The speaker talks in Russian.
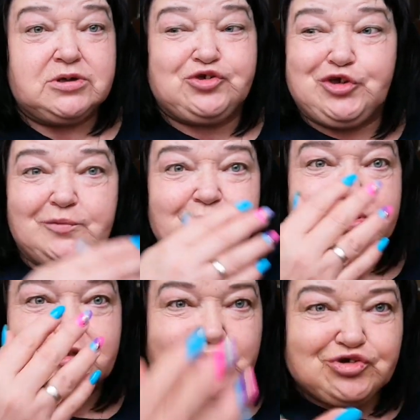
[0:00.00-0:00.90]
Чем
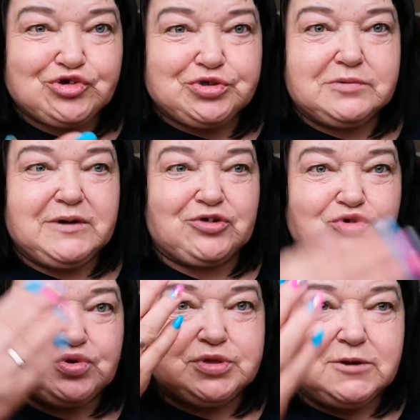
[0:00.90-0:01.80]
вы дышите,
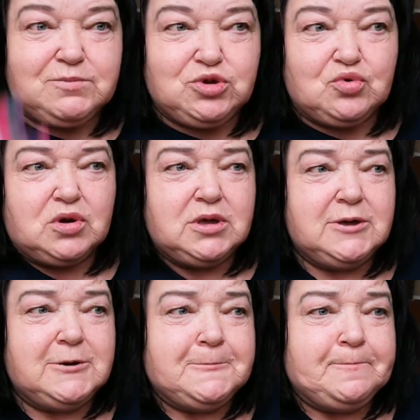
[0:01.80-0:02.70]
вашу семью.